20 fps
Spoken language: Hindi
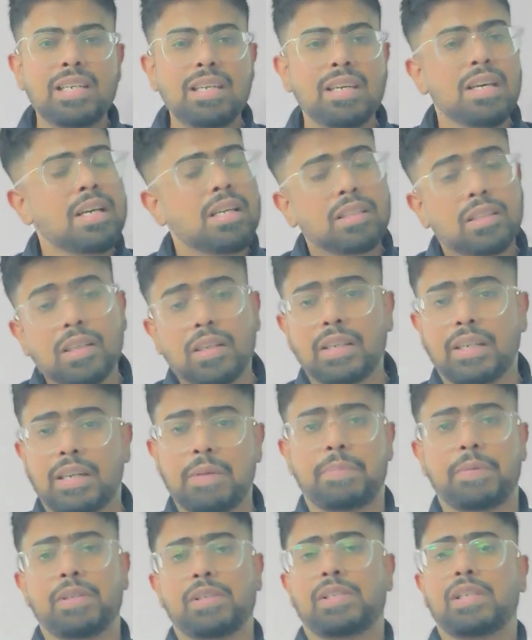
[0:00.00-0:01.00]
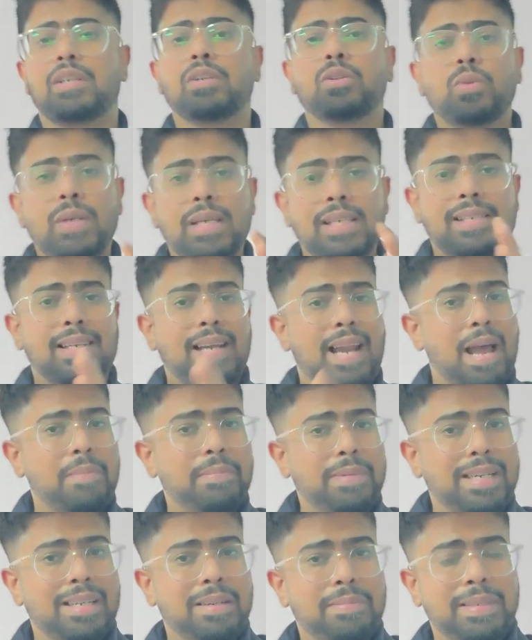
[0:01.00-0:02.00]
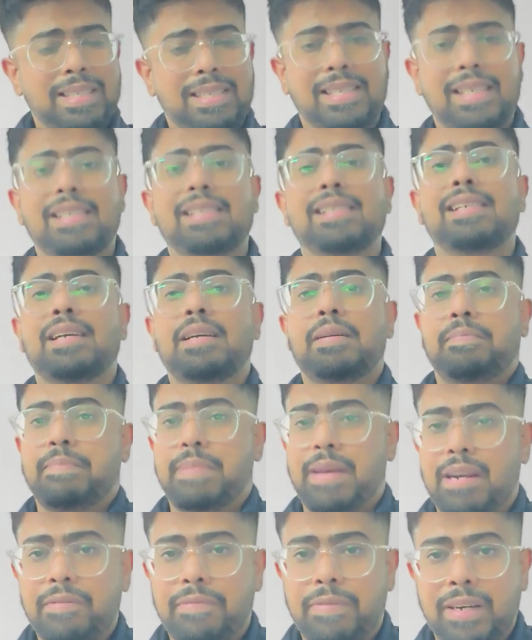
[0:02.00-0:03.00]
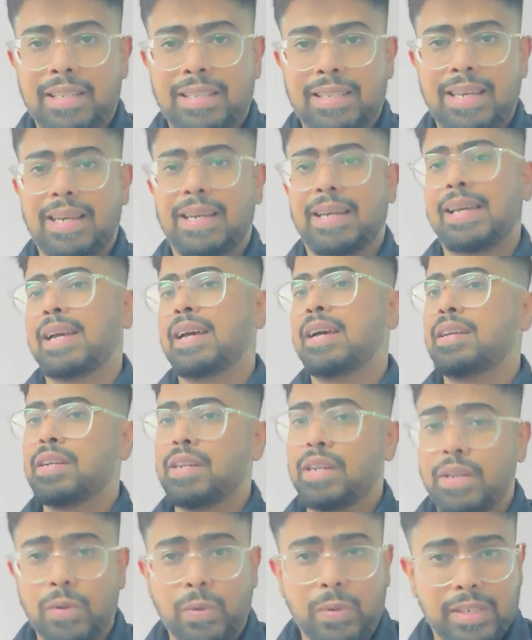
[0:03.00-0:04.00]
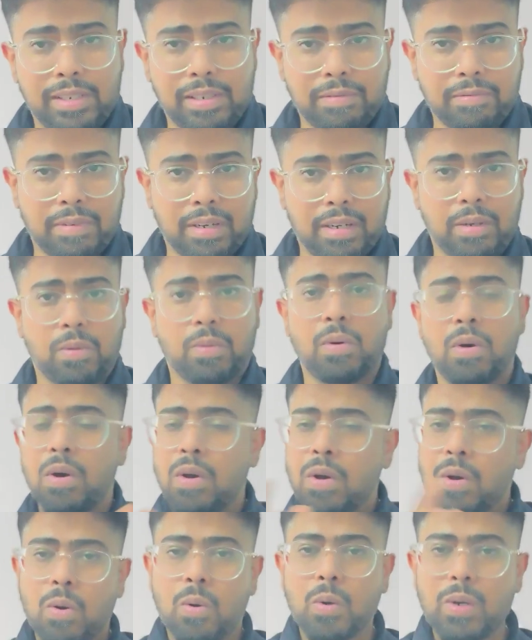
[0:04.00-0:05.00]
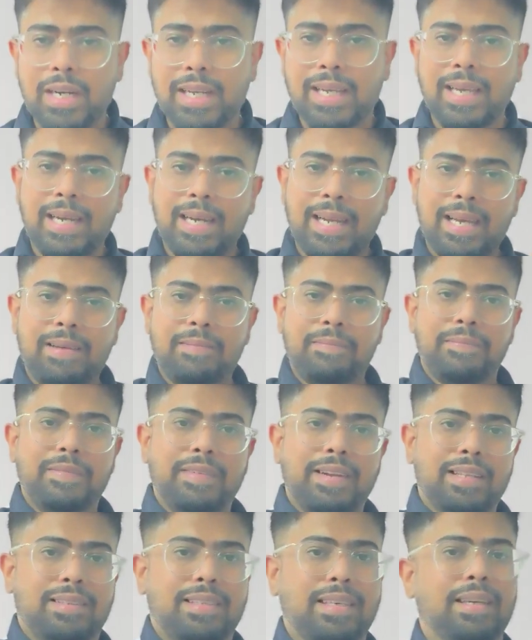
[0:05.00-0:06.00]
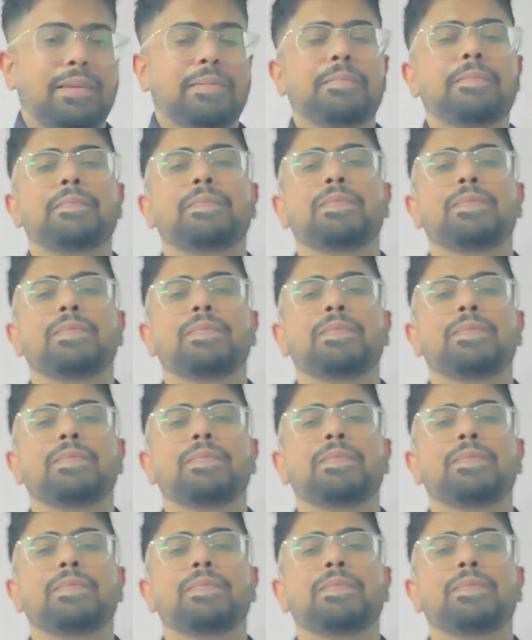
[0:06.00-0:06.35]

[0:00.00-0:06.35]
जी 30% तो ये स्लैब रेट में चेंज है बेनिफिट दिया गया है न्यू रिजीम वाले को ओल्ड के लिए नथिंग